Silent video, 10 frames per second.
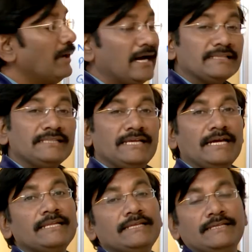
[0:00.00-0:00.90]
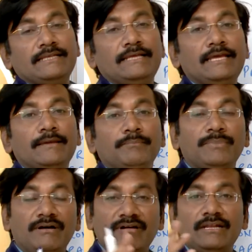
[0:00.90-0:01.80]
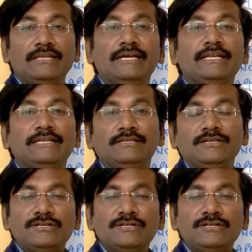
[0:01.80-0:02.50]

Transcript: భారతి కానీ ఏ భవానీ కానీ